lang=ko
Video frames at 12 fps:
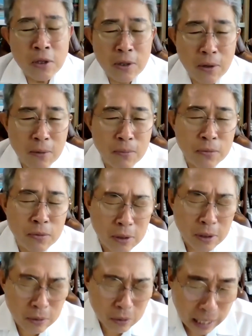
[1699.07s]

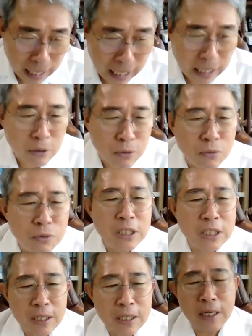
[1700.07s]
여러분들도 다 알고
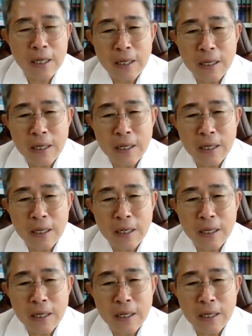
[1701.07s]
있잖아.